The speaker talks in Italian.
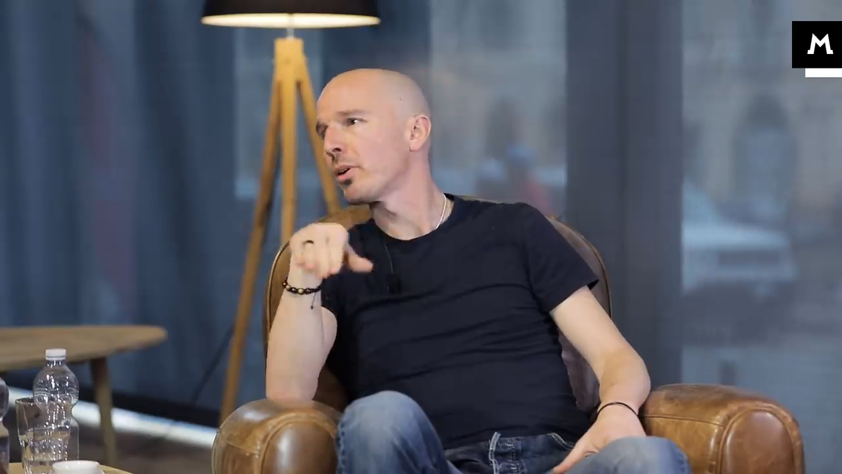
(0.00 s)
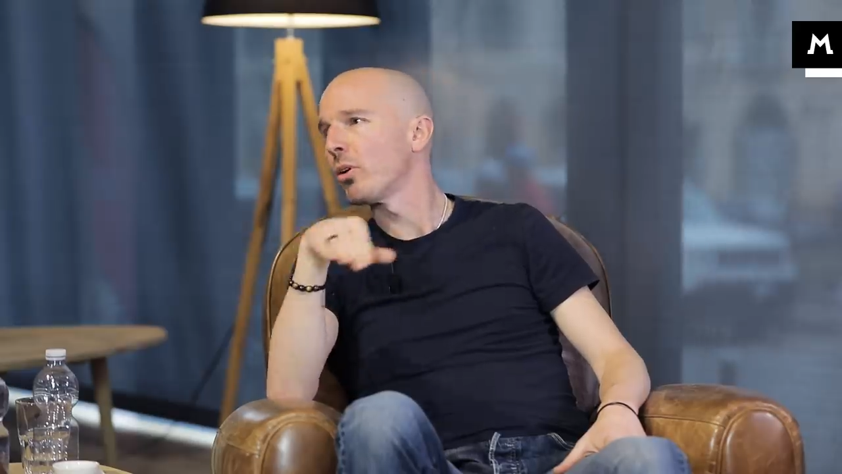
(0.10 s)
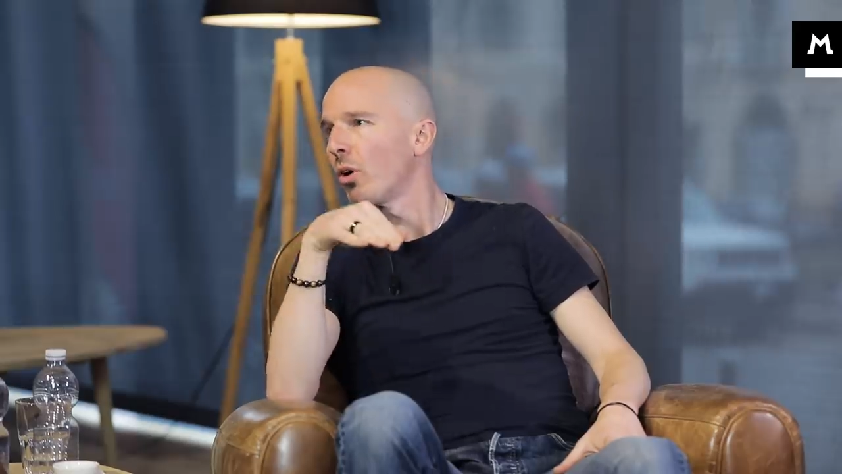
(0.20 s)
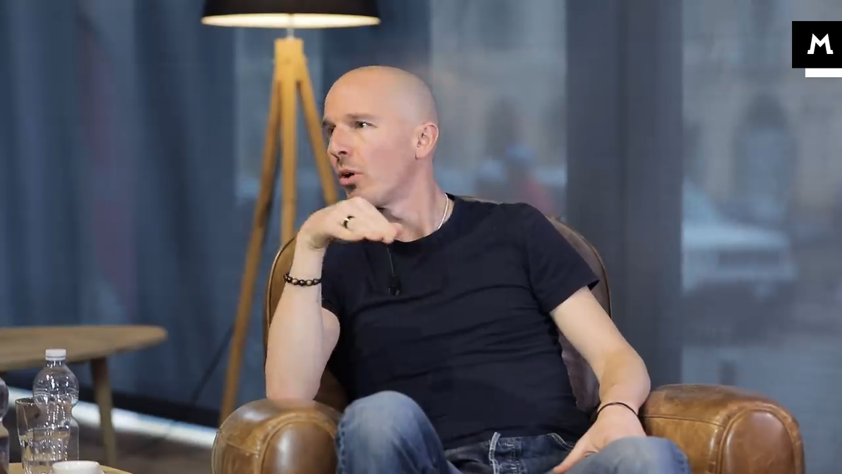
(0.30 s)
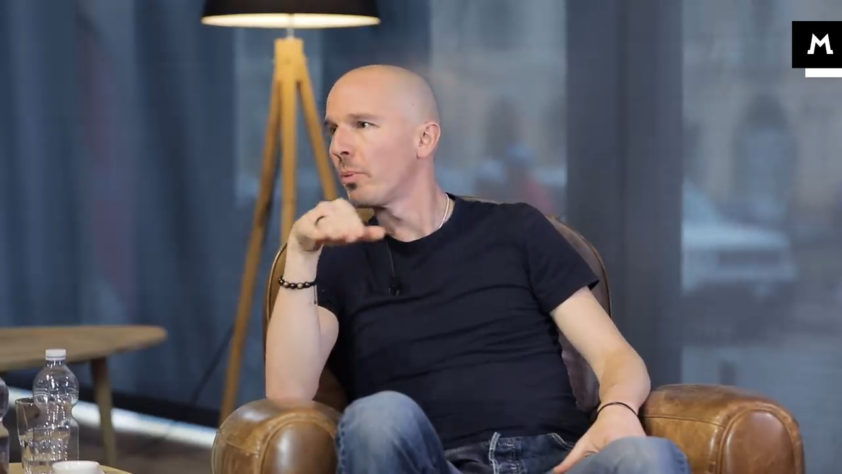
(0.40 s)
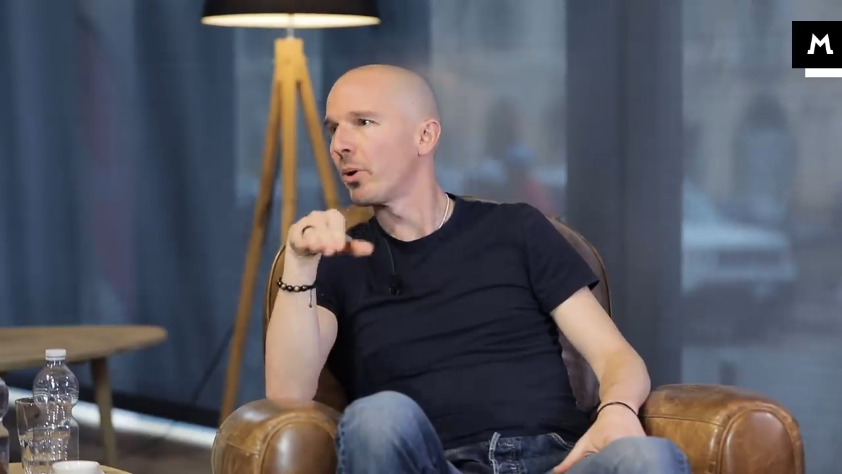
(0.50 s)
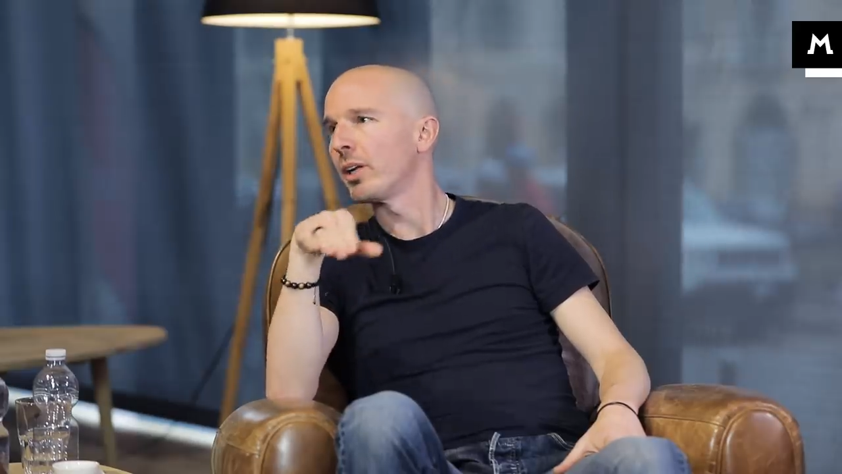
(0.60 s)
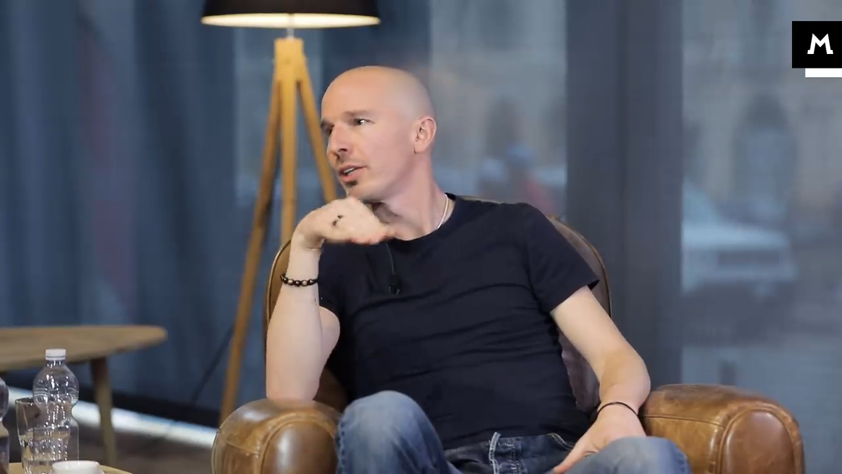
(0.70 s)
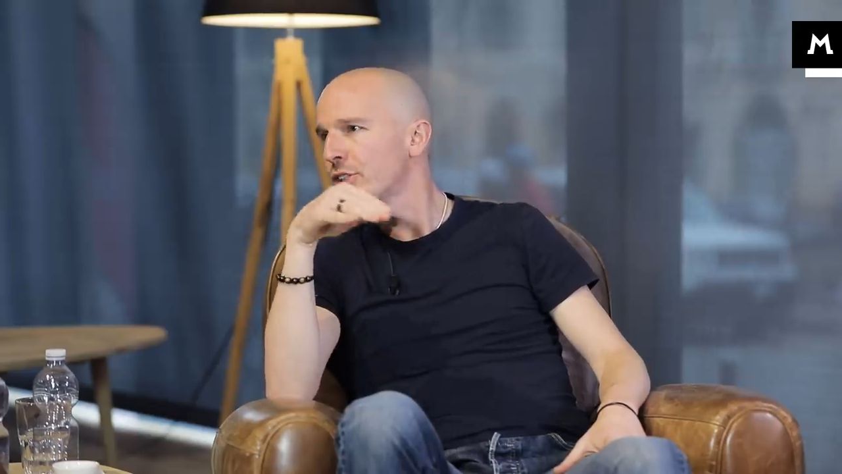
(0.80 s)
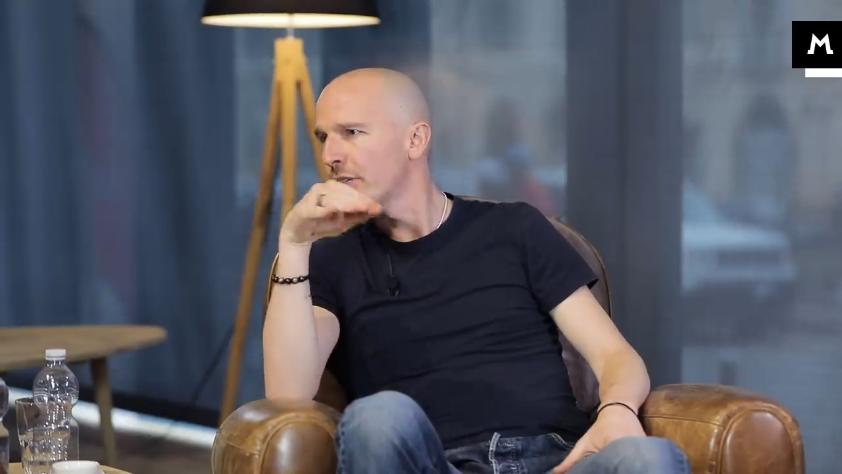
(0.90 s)
però
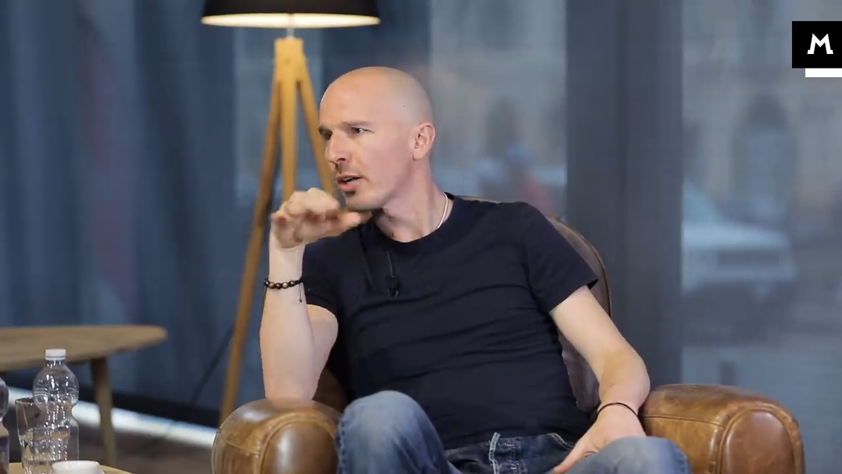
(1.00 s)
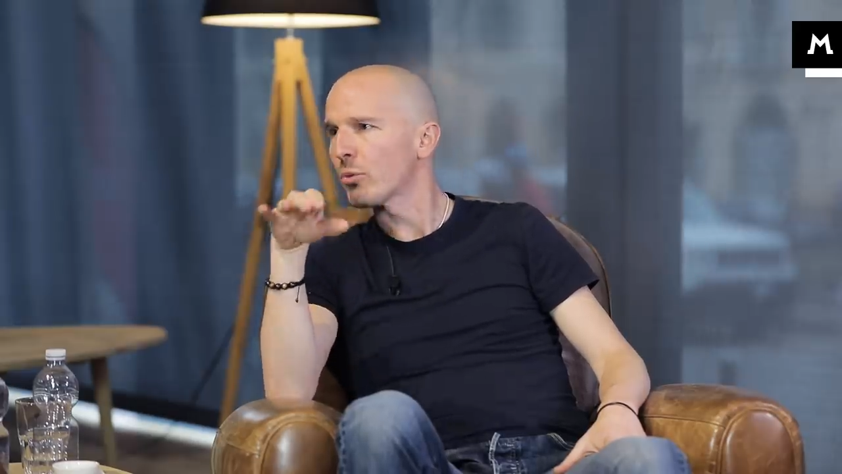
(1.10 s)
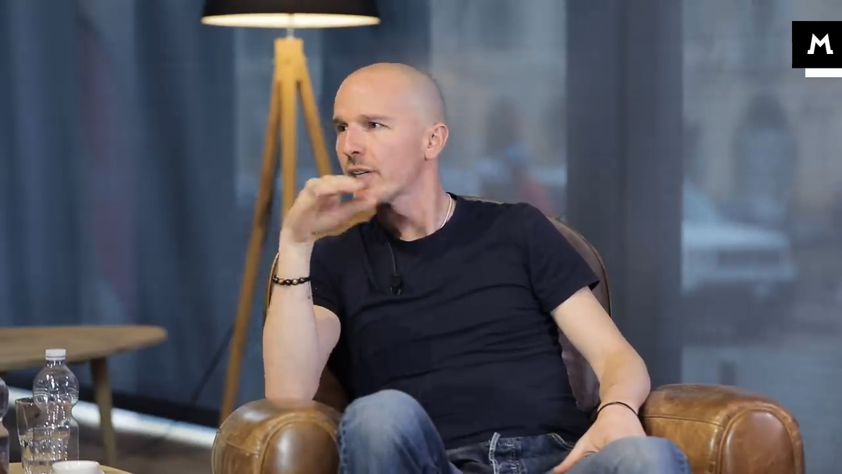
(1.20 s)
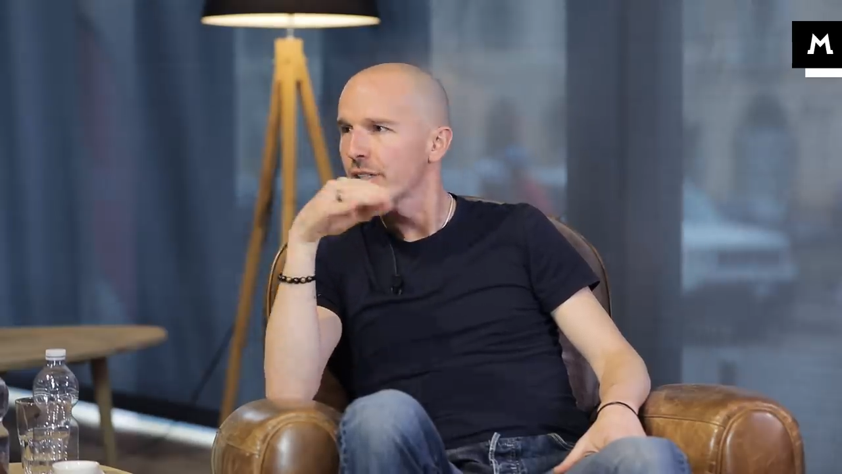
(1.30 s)
puoi lanciare un